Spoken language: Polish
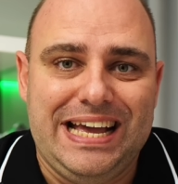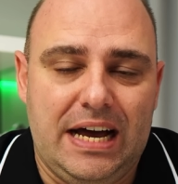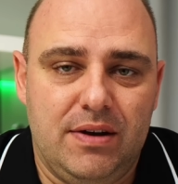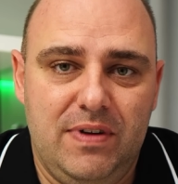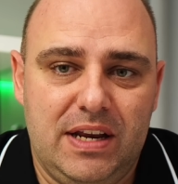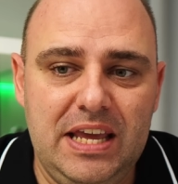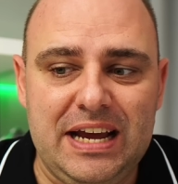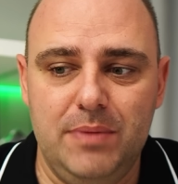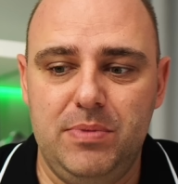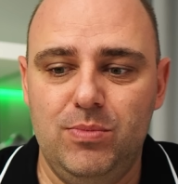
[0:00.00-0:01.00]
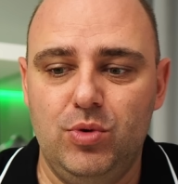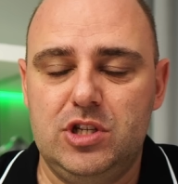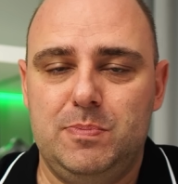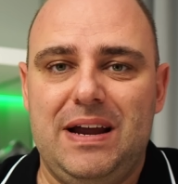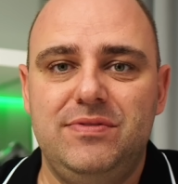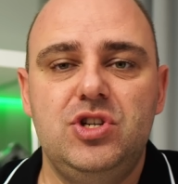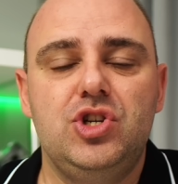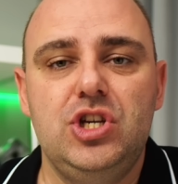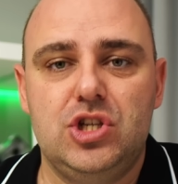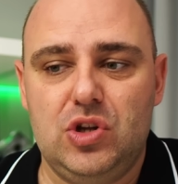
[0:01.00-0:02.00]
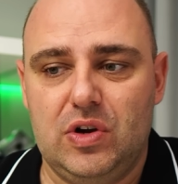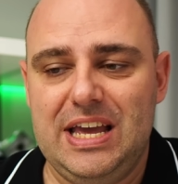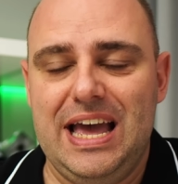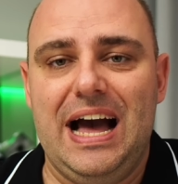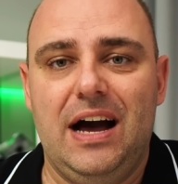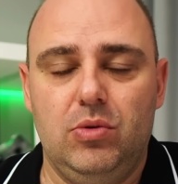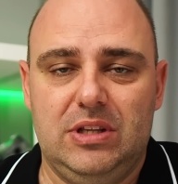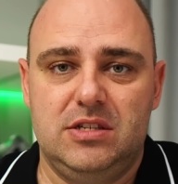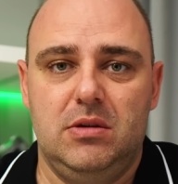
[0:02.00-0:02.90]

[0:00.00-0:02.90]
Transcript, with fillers: Car Vertical, by móc sprawdzić historię auta,